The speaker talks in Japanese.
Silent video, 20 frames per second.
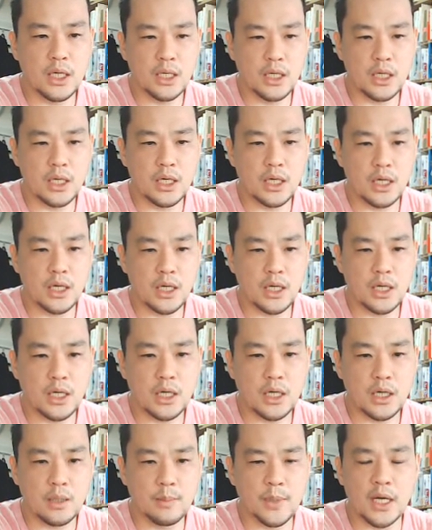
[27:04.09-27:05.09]

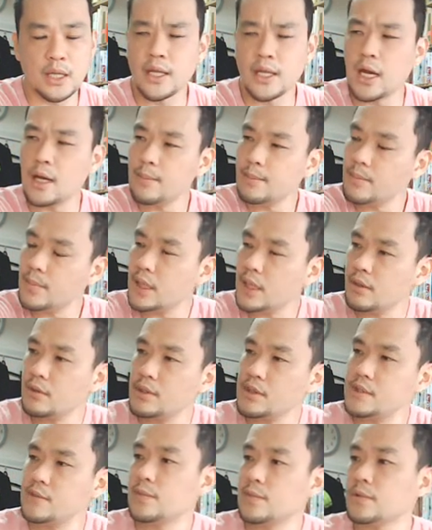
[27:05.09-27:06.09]
あまあ南米の
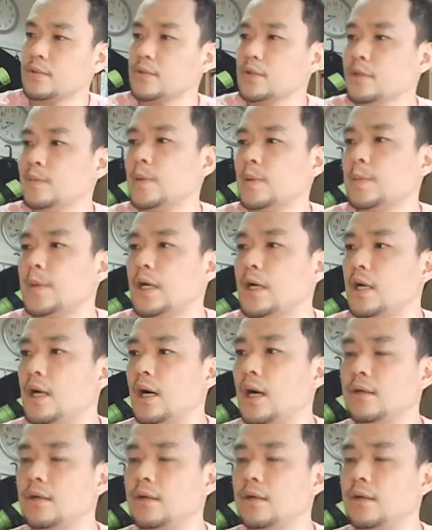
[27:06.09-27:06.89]
一部の国も、まあ、